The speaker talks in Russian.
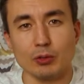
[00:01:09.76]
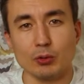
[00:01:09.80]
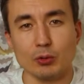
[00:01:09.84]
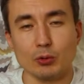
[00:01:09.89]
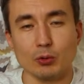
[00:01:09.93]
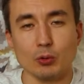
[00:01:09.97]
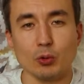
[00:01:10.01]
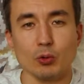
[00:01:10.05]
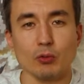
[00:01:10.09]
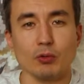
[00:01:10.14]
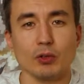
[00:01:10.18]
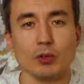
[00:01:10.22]

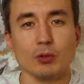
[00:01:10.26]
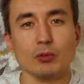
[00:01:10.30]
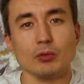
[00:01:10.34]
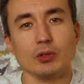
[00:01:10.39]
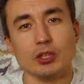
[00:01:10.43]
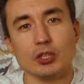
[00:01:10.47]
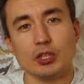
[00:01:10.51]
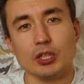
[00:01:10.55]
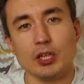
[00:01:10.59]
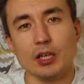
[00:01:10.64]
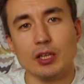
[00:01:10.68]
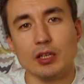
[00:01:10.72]
свое новое
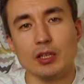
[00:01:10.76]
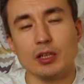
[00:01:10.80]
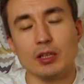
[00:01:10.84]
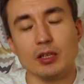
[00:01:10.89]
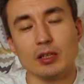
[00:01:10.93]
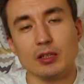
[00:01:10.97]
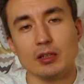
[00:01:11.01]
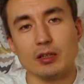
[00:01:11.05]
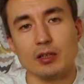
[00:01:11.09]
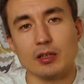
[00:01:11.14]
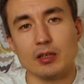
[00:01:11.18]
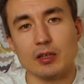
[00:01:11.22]

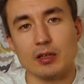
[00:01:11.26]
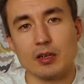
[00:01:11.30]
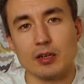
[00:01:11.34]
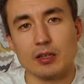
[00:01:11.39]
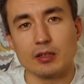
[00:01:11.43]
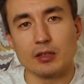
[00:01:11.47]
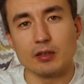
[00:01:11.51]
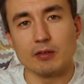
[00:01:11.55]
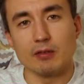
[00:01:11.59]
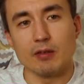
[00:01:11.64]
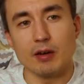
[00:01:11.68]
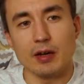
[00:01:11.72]
увлечение, это
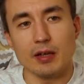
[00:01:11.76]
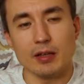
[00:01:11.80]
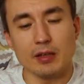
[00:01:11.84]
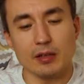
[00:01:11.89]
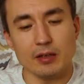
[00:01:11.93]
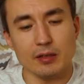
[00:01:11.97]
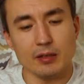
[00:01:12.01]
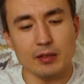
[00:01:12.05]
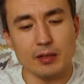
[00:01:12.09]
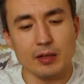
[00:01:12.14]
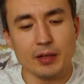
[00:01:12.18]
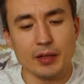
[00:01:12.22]

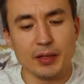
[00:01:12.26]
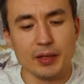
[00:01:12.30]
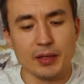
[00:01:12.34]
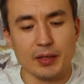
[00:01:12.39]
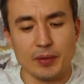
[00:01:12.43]
рисование.